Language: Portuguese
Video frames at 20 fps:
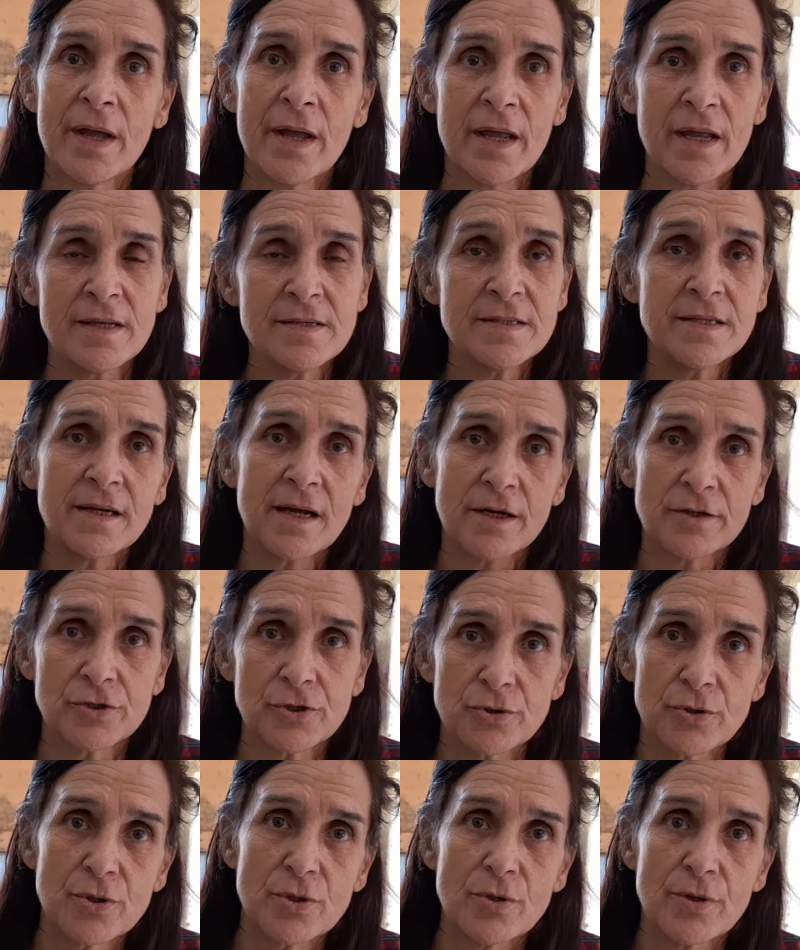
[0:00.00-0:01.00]
Esse
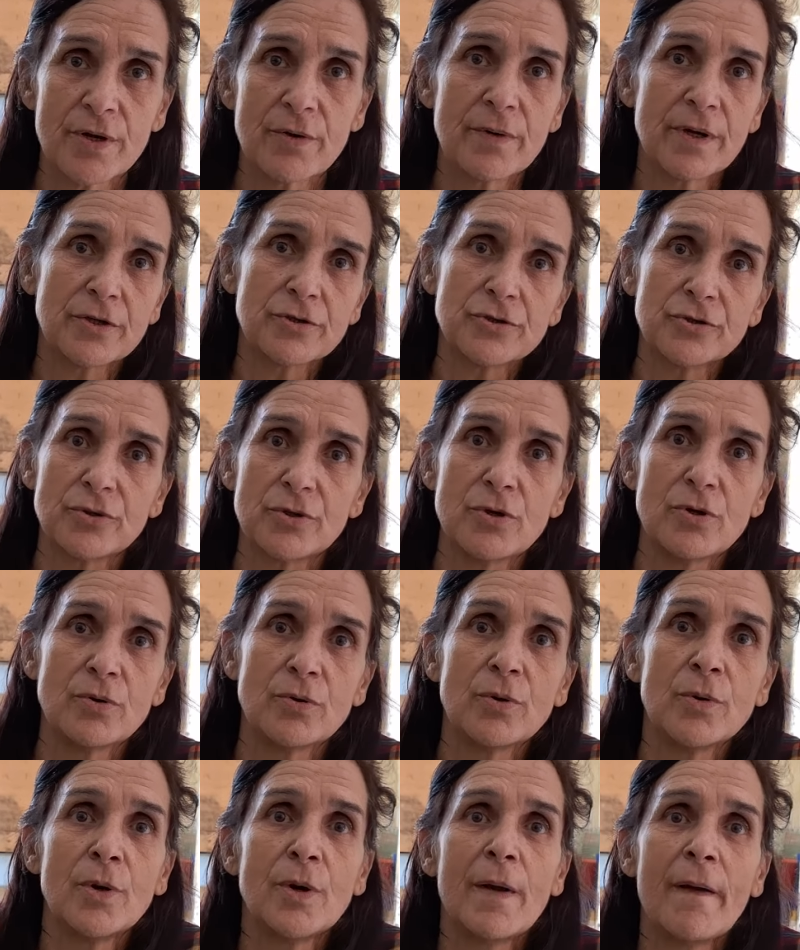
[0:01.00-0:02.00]
cachorro é o
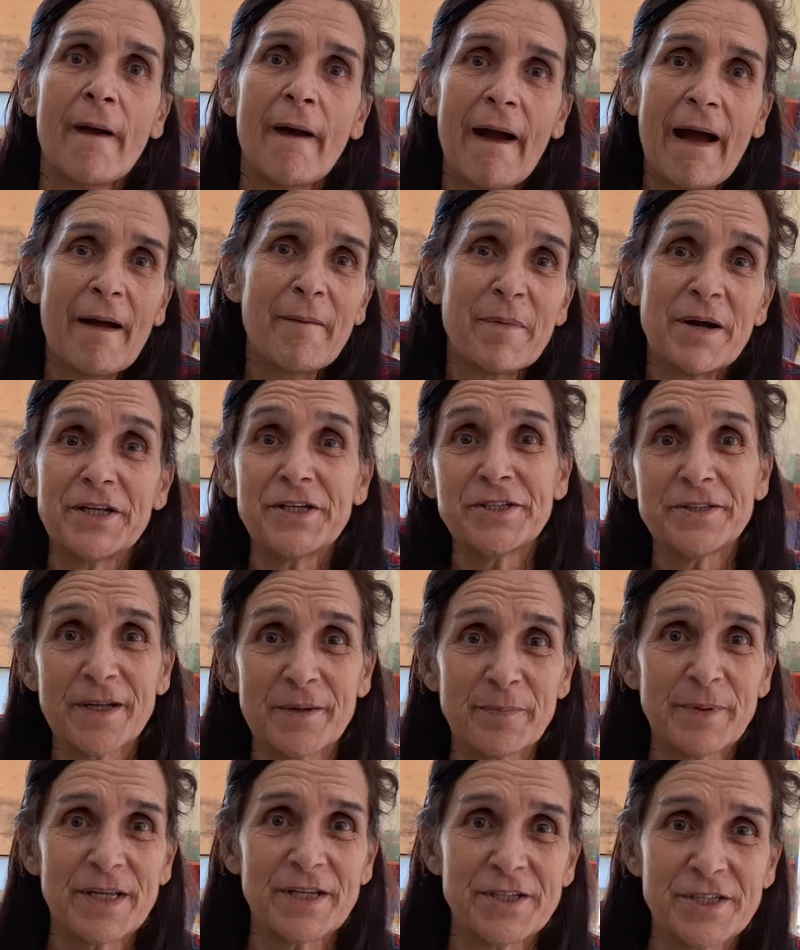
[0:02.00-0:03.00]
cachorro amante da
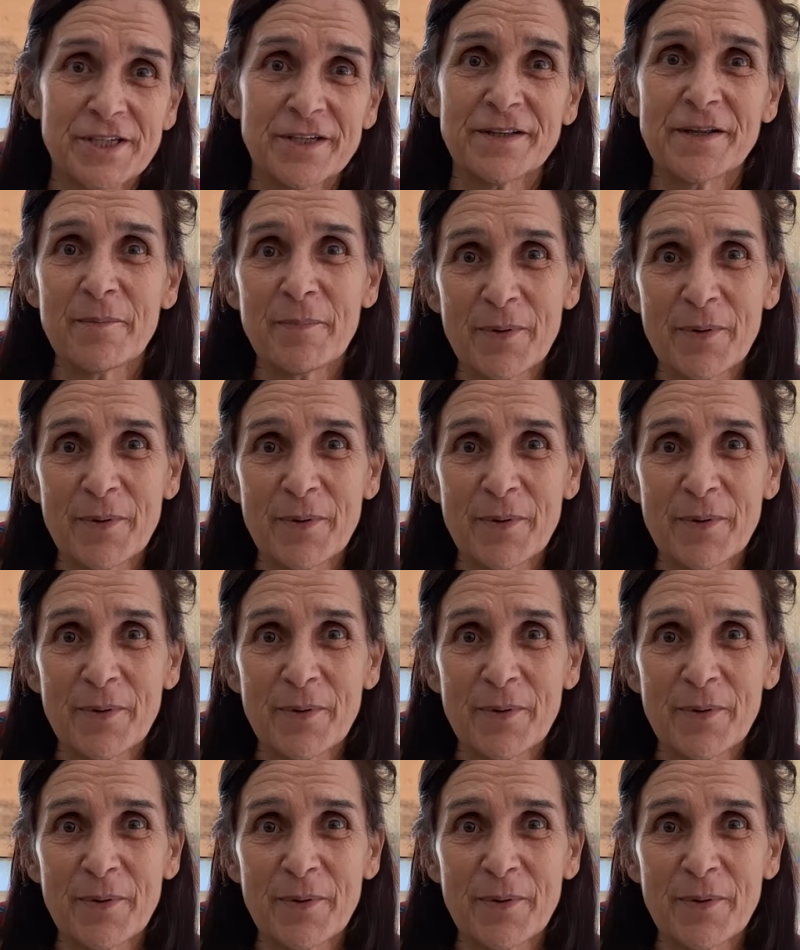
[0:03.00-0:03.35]
pretinha da